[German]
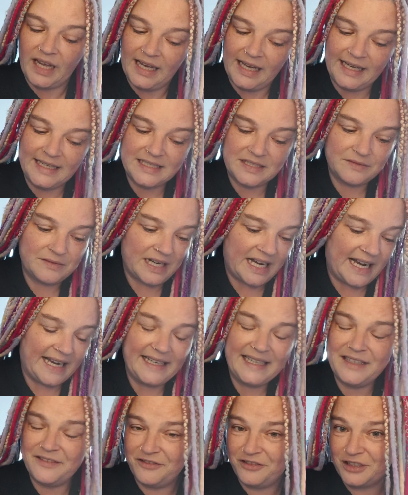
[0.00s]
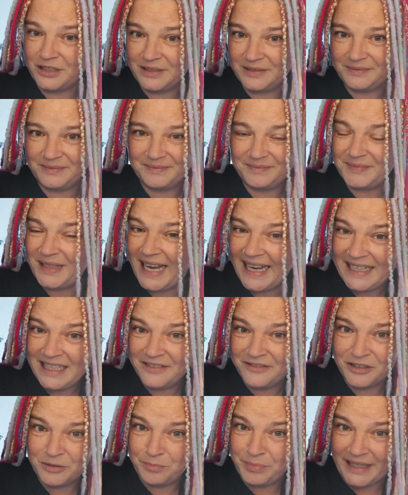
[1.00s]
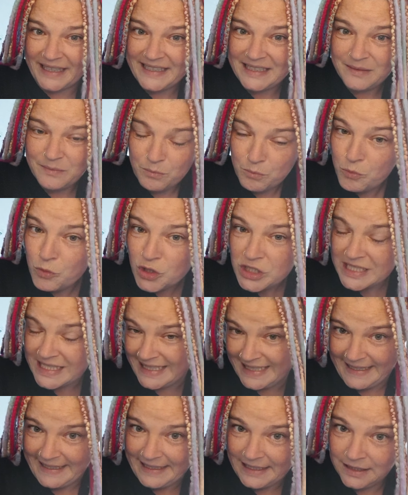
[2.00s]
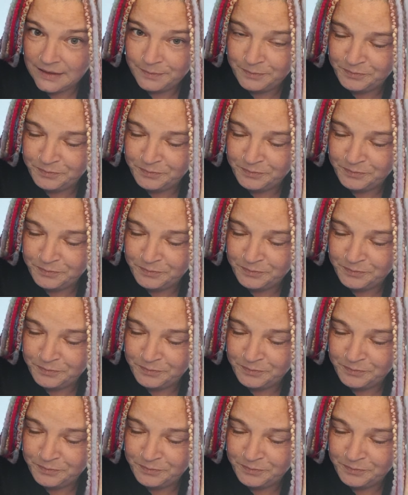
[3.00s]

Also einer von, einer von beiden muss gehen.